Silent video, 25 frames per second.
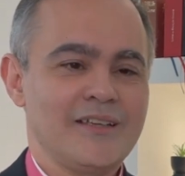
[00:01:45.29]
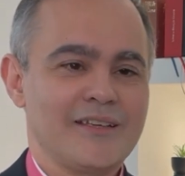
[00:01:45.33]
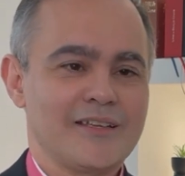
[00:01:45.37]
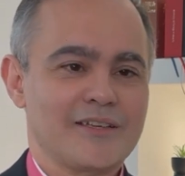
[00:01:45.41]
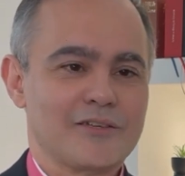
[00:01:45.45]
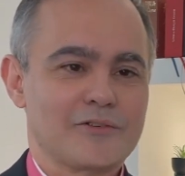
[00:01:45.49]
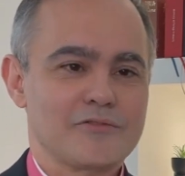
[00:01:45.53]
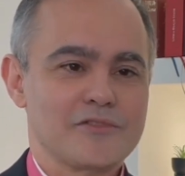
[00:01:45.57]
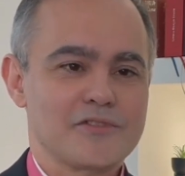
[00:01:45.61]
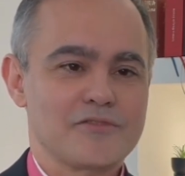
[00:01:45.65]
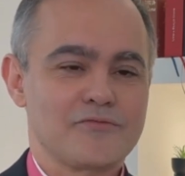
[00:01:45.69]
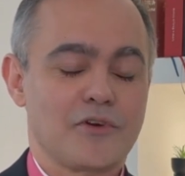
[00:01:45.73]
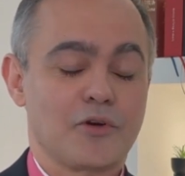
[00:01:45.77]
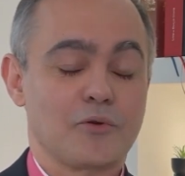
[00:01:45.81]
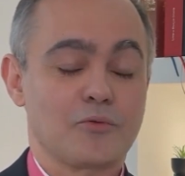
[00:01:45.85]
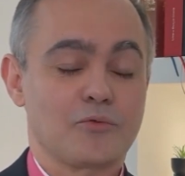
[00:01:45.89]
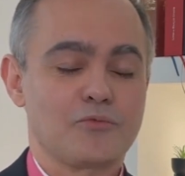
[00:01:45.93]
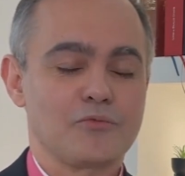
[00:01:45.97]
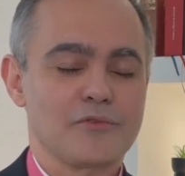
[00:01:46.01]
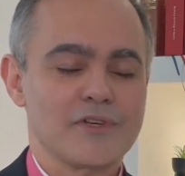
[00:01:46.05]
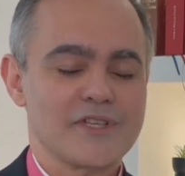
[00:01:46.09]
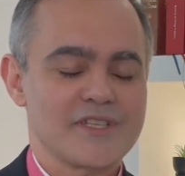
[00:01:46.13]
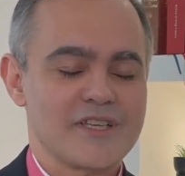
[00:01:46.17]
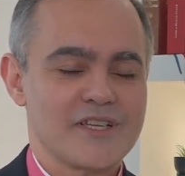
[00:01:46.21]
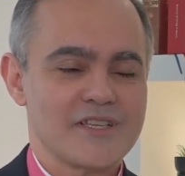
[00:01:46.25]
inclusive
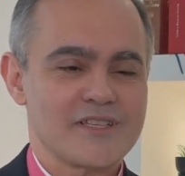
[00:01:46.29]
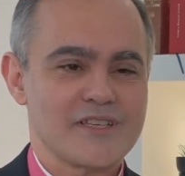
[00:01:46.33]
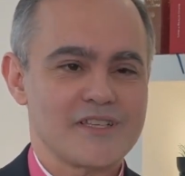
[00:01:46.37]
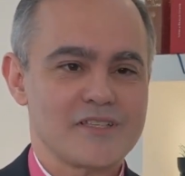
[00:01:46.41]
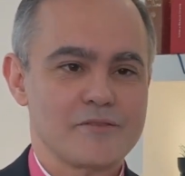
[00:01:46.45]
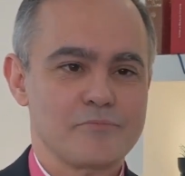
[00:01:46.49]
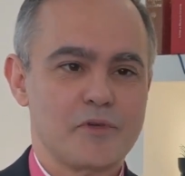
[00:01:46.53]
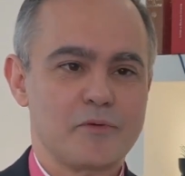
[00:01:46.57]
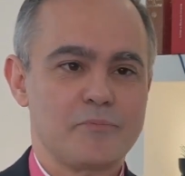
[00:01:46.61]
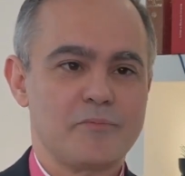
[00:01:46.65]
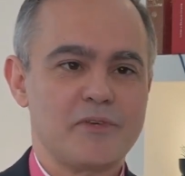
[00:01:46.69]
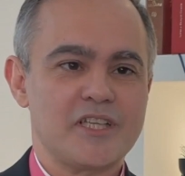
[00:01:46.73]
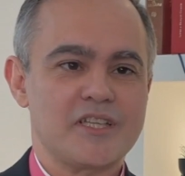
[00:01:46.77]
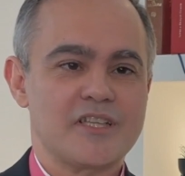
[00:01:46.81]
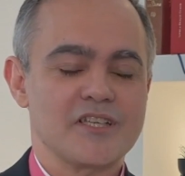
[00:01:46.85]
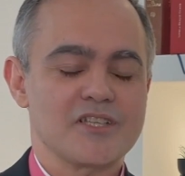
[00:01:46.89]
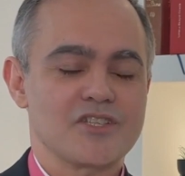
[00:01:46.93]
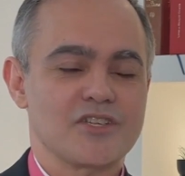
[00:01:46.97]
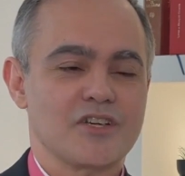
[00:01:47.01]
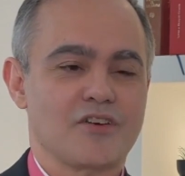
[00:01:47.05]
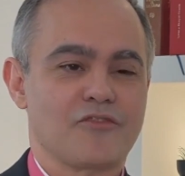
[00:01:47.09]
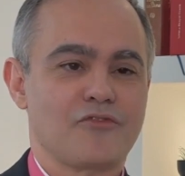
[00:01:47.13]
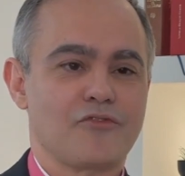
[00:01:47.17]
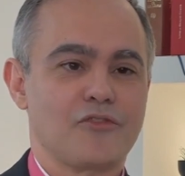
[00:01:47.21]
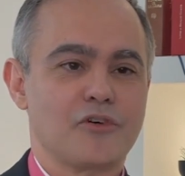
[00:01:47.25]
algumas dessas bebidas
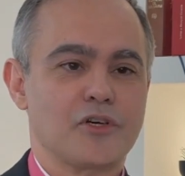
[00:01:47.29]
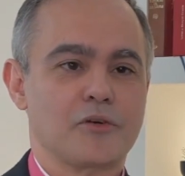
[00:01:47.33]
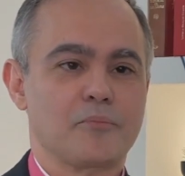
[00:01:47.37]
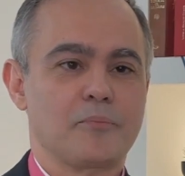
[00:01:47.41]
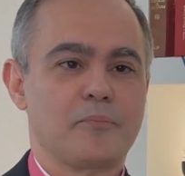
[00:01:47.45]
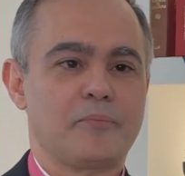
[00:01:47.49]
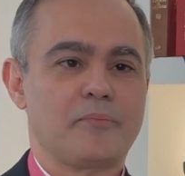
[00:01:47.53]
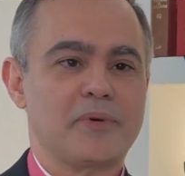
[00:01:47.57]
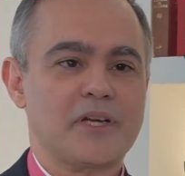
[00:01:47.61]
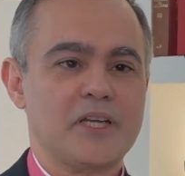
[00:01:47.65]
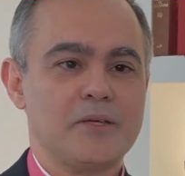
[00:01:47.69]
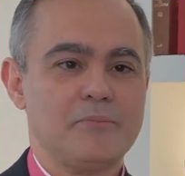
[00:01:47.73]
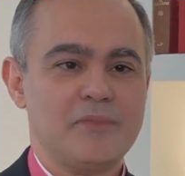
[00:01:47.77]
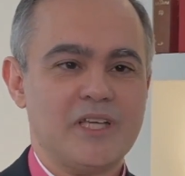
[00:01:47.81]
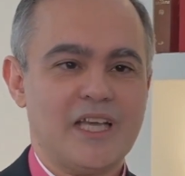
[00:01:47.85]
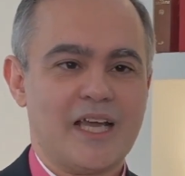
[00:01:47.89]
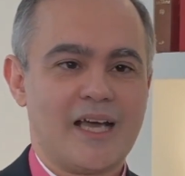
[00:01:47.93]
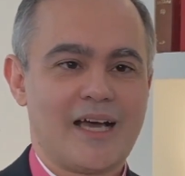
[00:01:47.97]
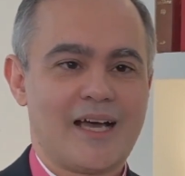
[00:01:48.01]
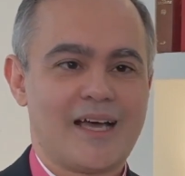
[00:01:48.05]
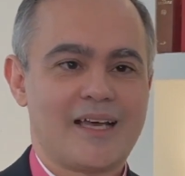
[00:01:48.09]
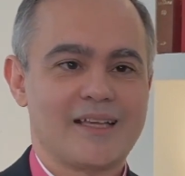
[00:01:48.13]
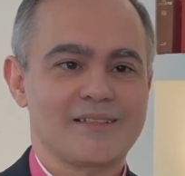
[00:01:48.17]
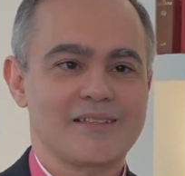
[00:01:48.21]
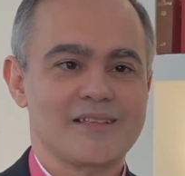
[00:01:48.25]
já foram
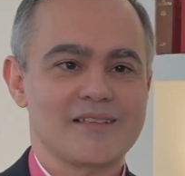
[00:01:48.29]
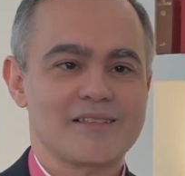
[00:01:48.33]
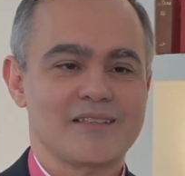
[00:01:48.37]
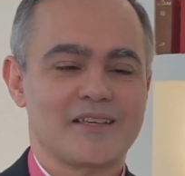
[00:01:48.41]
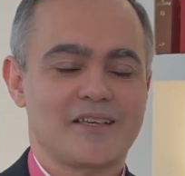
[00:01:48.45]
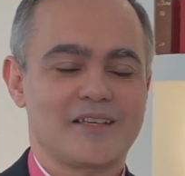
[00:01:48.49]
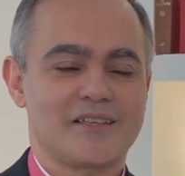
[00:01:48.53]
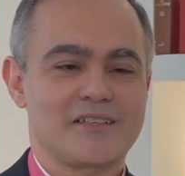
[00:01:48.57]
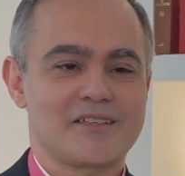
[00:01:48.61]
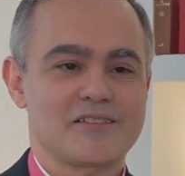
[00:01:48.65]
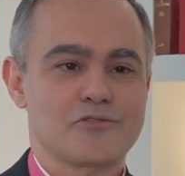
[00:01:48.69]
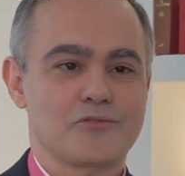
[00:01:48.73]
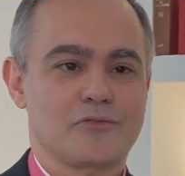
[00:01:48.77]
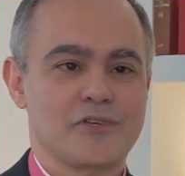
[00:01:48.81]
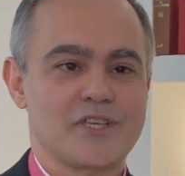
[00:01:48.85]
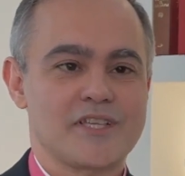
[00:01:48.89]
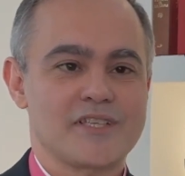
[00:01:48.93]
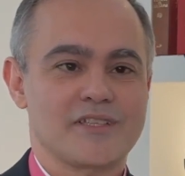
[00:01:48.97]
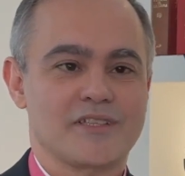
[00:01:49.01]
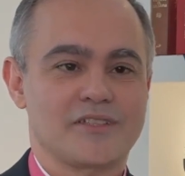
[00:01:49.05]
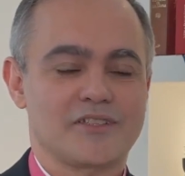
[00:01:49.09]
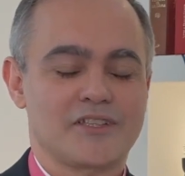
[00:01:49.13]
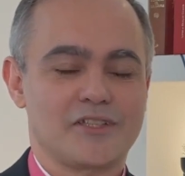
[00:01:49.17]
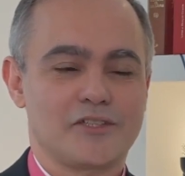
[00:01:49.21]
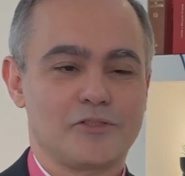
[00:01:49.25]
premiadas em
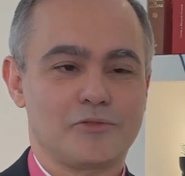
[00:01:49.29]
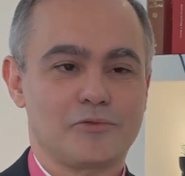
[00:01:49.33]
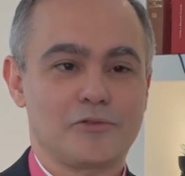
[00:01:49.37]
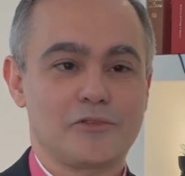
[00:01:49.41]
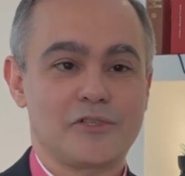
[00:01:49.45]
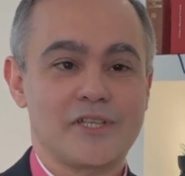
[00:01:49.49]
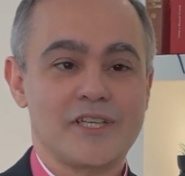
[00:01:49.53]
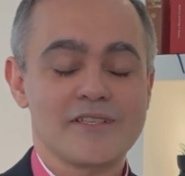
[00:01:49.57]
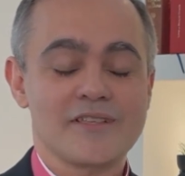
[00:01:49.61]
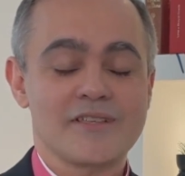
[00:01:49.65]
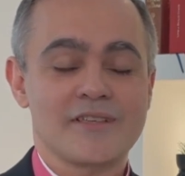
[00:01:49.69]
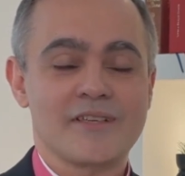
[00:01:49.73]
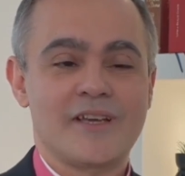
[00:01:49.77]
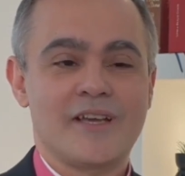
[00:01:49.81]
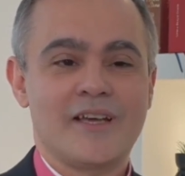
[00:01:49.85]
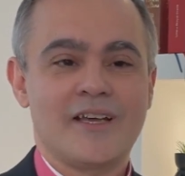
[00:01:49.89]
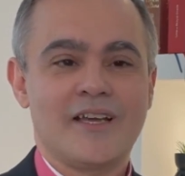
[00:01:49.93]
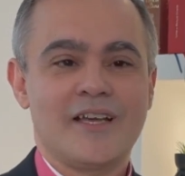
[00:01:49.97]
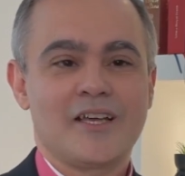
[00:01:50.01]
edições anteriores,